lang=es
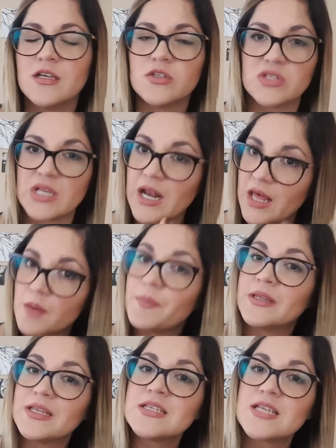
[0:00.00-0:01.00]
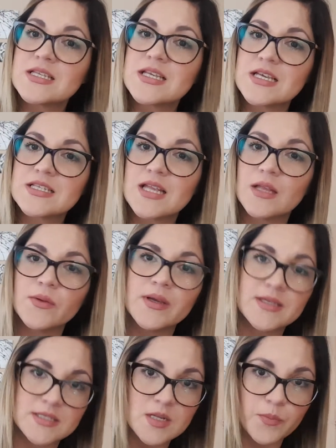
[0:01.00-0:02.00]
Entonces la dependencia sigue estando
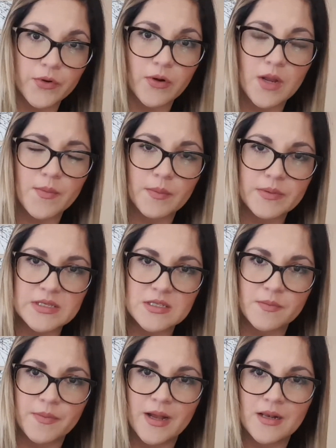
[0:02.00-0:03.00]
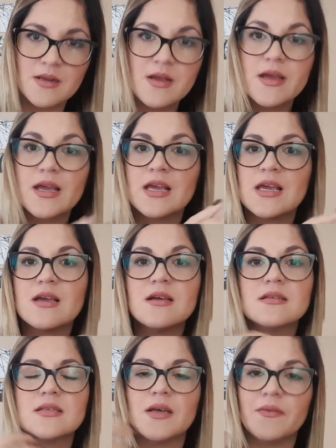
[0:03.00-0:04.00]
ahí, que es el problema principal, y
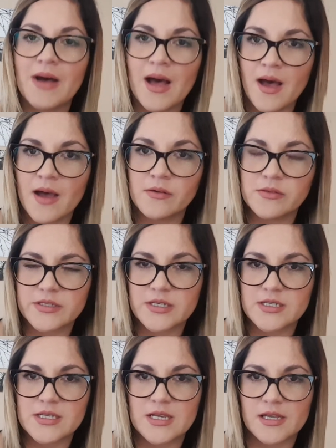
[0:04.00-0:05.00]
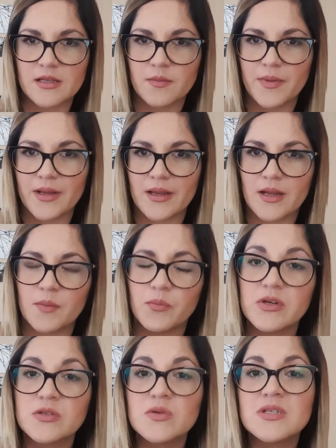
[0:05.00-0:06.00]
se va a nuestra siguiente pareja.
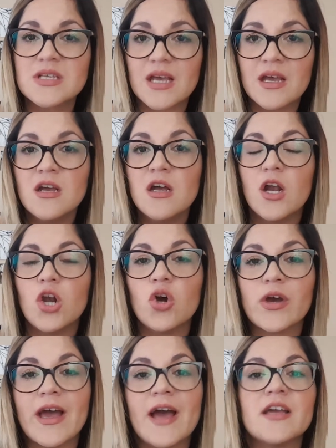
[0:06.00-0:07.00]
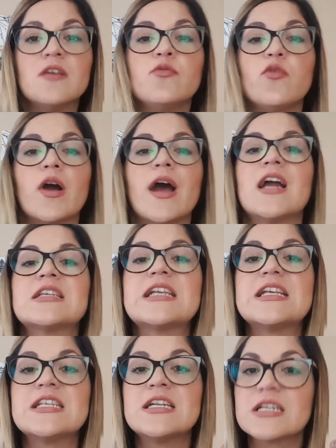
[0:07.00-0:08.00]
Por eso es que lo que hay que
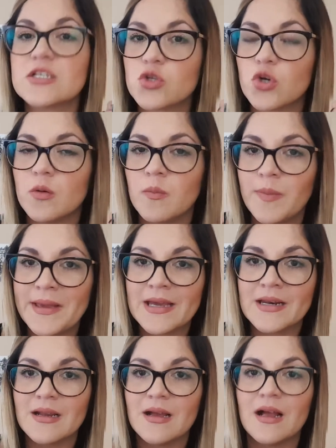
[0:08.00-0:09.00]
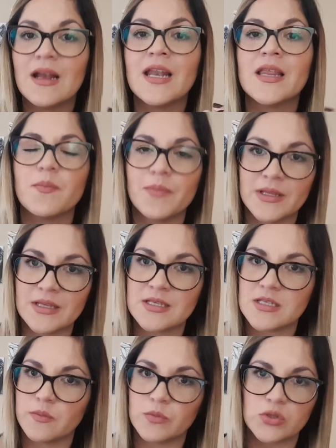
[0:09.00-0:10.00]
enfocarse es en resolver la
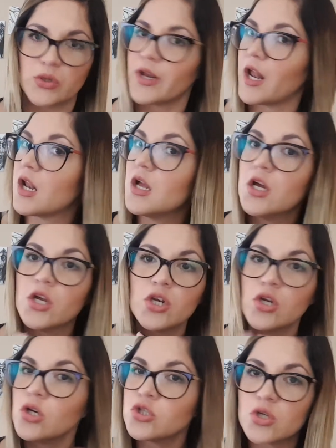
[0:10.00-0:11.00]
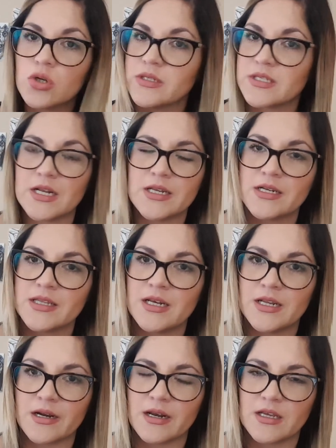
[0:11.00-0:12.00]
dependencia emocional, no solo en salir de
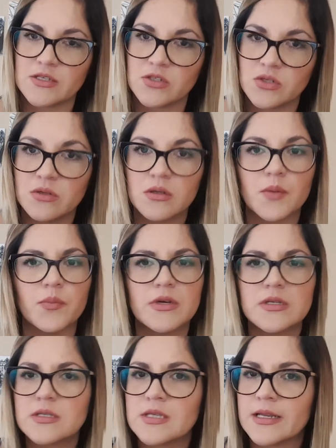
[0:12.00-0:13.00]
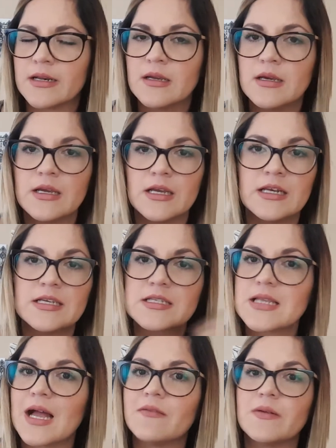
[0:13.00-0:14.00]
la relación que puede ser
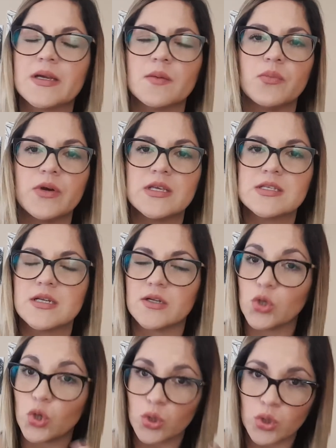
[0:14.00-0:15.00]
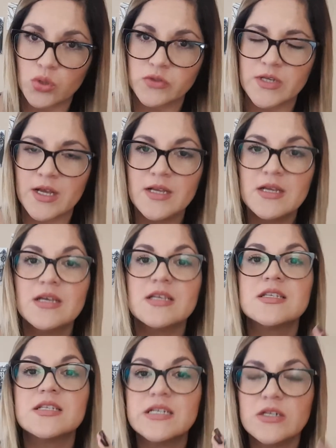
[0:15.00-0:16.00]
inestable, que puede ser dolorosa,
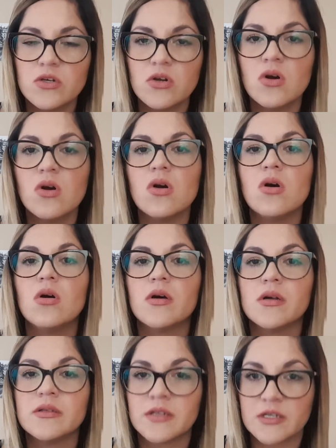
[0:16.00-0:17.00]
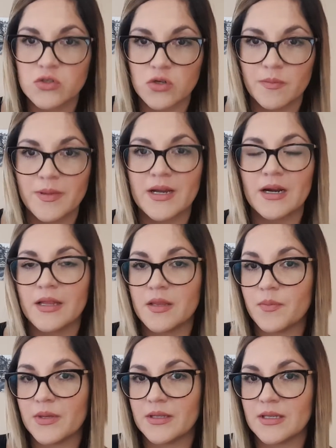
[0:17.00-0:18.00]
sino resolver la
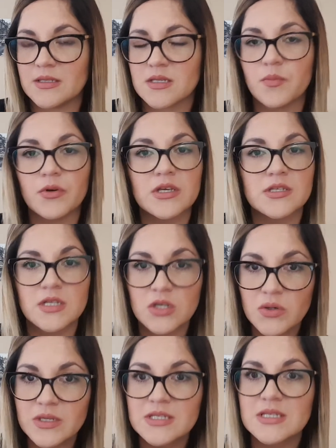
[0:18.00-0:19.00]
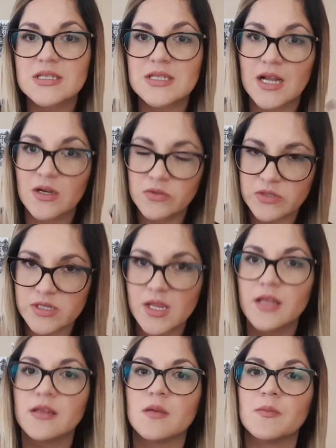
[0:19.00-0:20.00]
dependencia, porque si no, este está
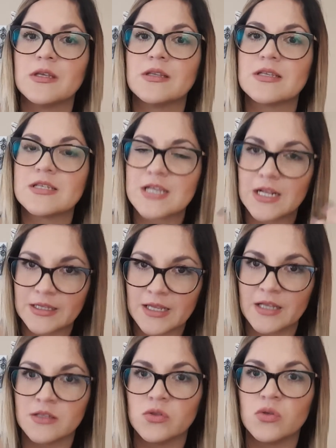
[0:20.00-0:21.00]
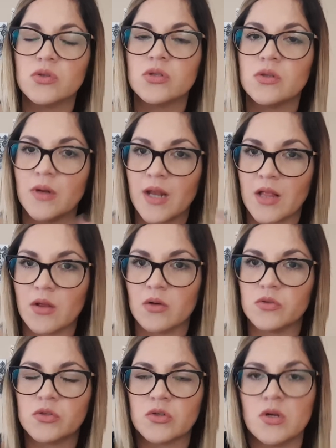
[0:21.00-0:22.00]
constantemente saltando de un lado a
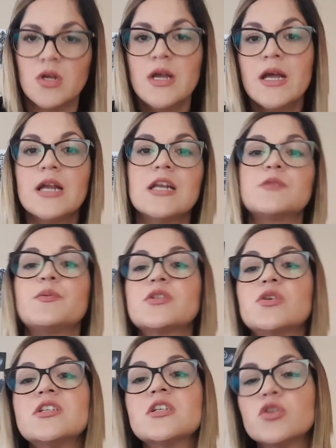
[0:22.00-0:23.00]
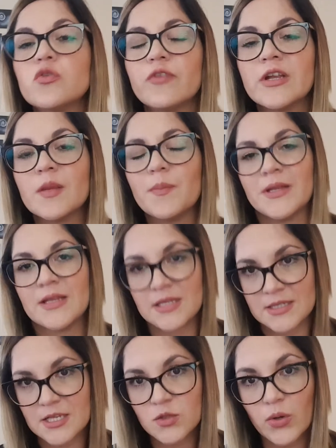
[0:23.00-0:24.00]
otro. Las personas que sufren
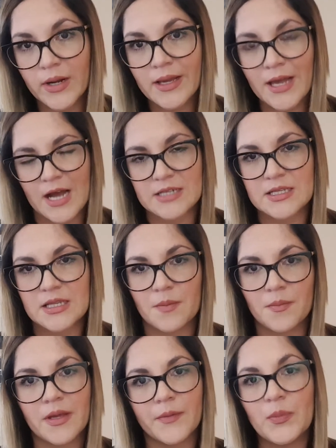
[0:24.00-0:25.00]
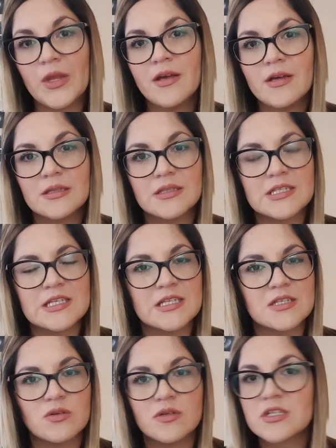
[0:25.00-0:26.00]
dependencia suelen quejarse también de
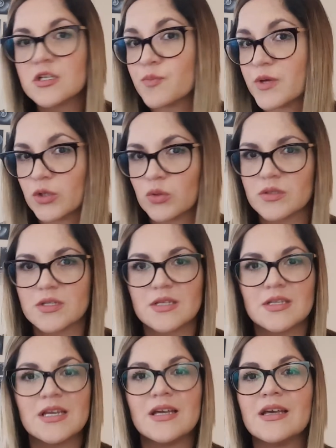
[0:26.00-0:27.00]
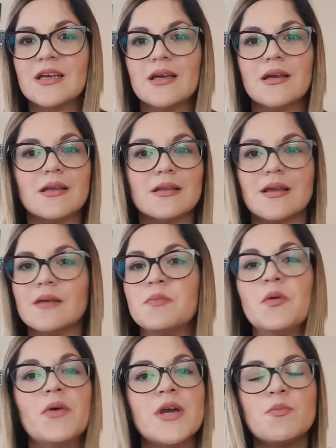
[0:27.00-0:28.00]
sensaciones espantosas, de eh,
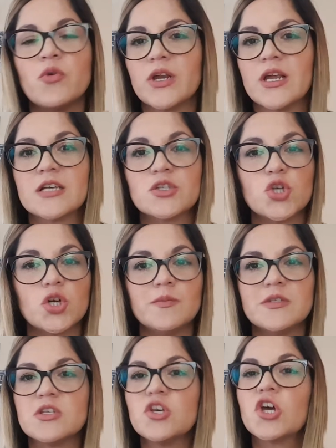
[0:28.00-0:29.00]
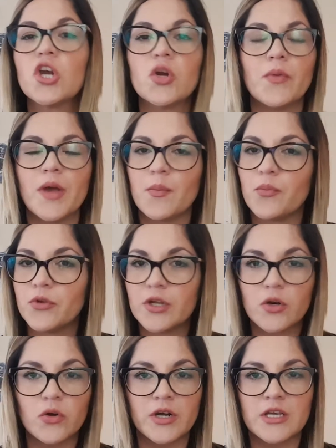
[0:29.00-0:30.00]
me voy a morir, estoy convencido que no voy a
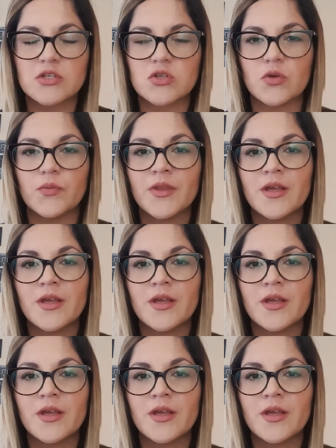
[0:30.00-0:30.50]
poder con esto.